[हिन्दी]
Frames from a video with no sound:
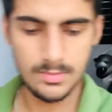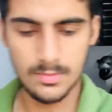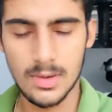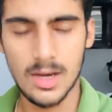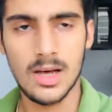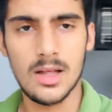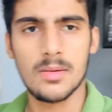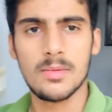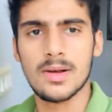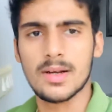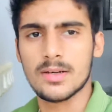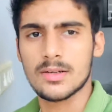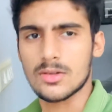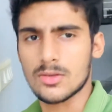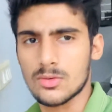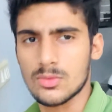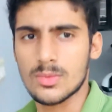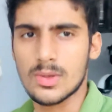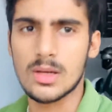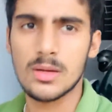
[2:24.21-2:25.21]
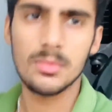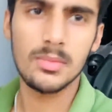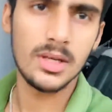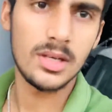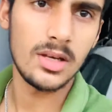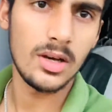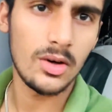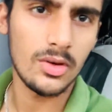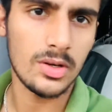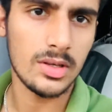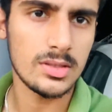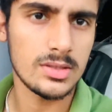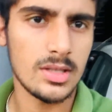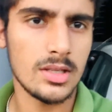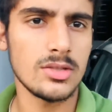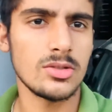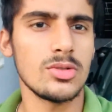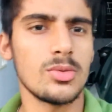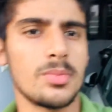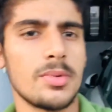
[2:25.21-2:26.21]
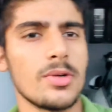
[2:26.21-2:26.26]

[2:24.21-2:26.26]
बाहर बैठ रहा हूँ मतलब भैया और के साथ जो